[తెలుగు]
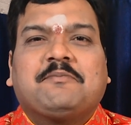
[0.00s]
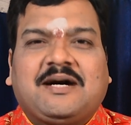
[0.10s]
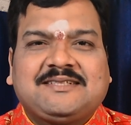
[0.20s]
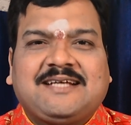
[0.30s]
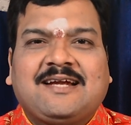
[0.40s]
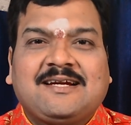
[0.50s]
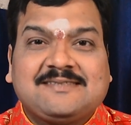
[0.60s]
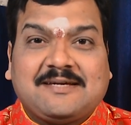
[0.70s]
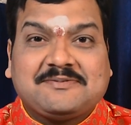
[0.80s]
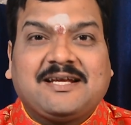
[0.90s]
మా ఛానల్
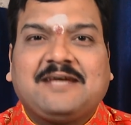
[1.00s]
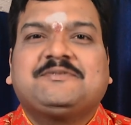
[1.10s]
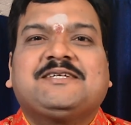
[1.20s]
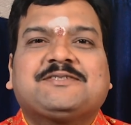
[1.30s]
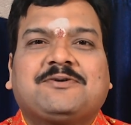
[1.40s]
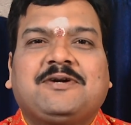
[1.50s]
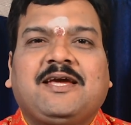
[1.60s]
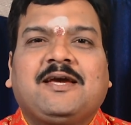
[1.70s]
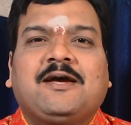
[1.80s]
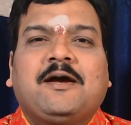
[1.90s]
సబ్స్క్రైబ్
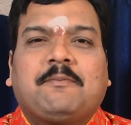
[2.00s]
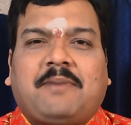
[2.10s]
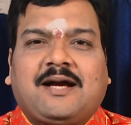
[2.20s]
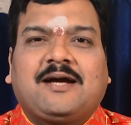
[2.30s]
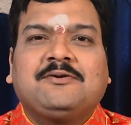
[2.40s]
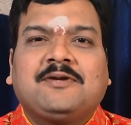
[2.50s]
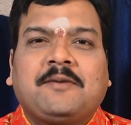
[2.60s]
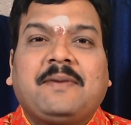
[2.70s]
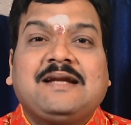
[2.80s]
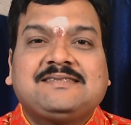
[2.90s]
చేసుకోండి పక్కనున్న
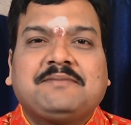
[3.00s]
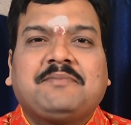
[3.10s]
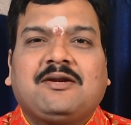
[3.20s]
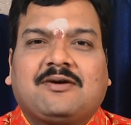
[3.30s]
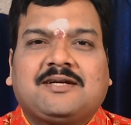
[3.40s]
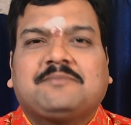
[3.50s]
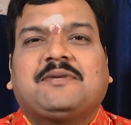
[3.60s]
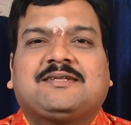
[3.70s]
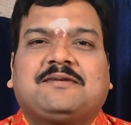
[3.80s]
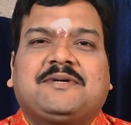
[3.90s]
బెల్ సింబల్ నొక్కటం
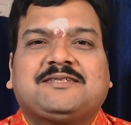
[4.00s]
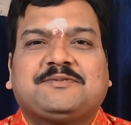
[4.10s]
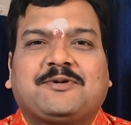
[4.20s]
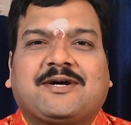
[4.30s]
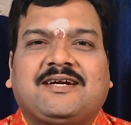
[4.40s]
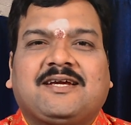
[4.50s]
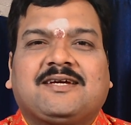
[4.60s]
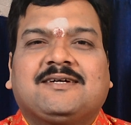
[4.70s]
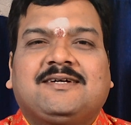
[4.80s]
మాత్రం మర్చిపోకండి